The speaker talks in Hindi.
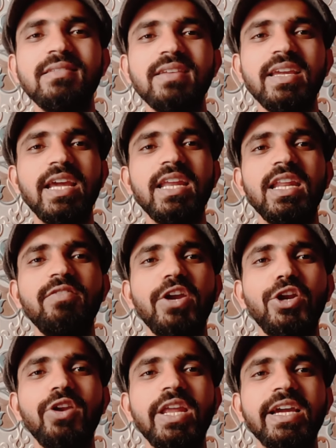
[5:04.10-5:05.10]
ऐसी ही नई नई
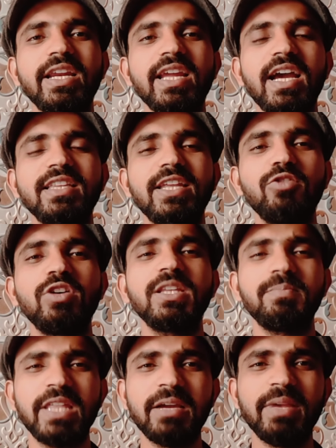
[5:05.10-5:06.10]
वीडियो लेकर के आता रहूँगा
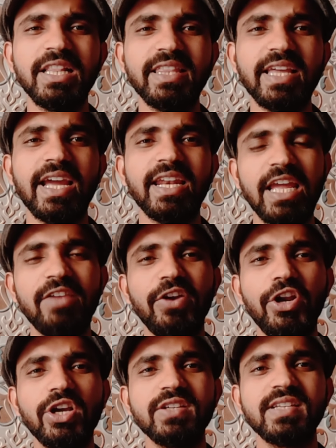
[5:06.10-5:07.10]
तब तक मिलते हैं नई
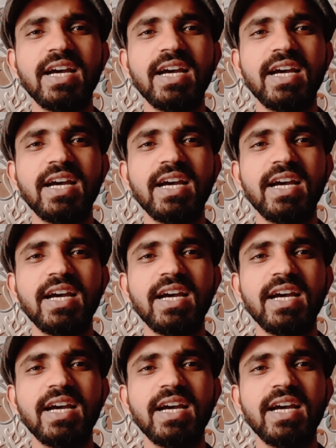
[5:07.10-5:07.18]
वीडियो के